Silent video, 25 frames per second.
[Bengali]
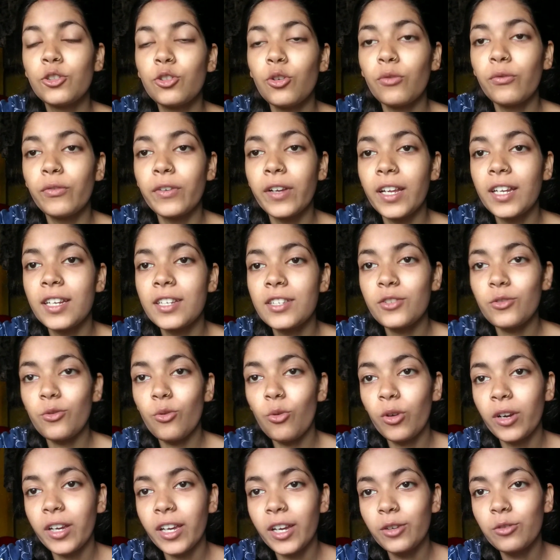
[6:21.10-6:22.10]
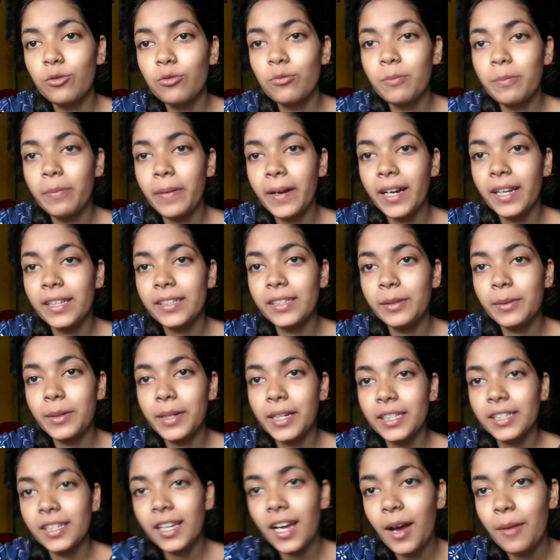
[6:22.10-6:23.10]
তো ফ্রেন্ডস ওকে ঘুম পাড়াতে
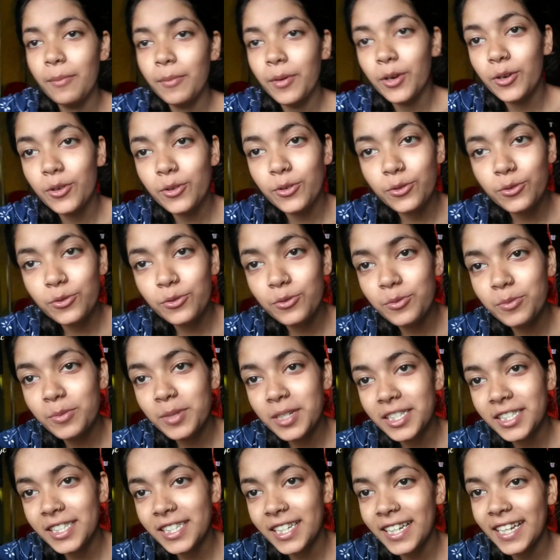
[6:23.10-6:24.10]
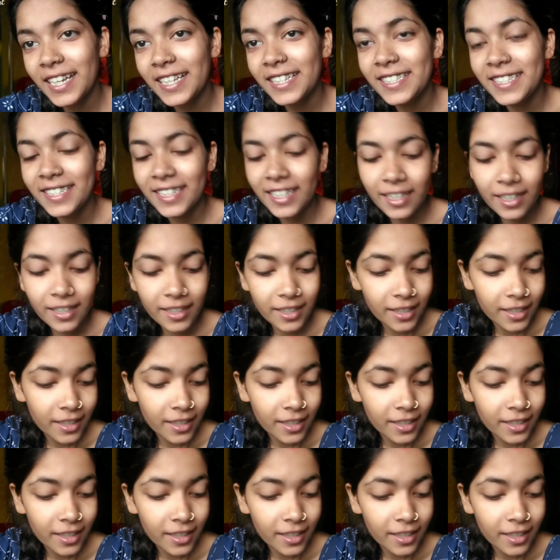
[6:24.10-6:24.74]
পাড়াতে আমারও ঘুম এসে গেছে